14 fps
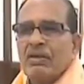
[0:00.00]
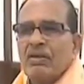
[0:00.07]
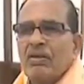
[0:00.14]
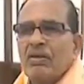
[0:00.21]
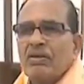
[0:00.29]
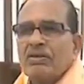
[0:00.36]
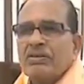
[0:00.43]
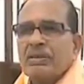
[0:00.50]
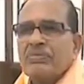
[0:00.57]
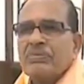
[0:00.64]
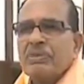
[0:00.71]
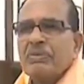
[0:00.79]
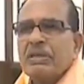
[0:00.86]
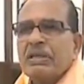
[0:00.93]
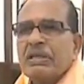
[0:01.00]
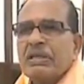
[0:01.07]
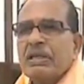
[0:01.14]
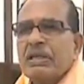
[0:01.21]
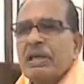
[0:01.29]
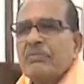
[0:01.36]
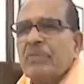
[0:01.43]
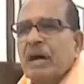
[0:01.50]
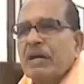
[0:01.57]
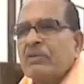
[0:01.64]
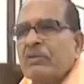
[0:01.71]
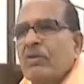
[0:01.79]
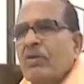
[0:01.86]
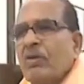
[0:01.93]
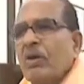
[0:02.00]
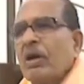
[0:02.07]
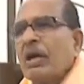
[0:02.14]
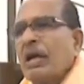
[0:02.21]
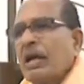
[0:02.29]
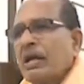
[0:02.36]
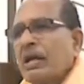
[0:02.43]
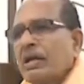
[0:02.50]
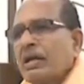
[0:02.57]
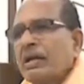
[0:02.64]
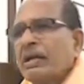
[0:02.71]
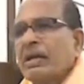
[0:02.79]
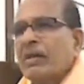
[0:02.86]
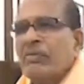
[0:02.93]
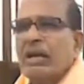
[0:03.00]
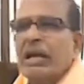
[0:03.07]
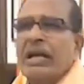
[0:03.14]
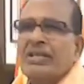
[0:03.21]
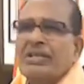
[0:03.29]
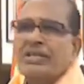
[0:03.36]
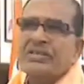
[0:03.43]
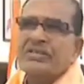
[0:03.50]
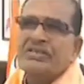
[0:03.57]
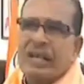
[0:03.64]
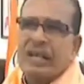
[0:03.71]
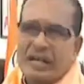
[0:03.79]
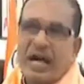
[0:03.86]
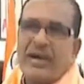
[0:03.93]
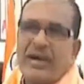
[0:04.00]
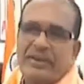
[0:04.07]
और सबसे बड़ी एक बात और है कि डबल इंजन की सरकार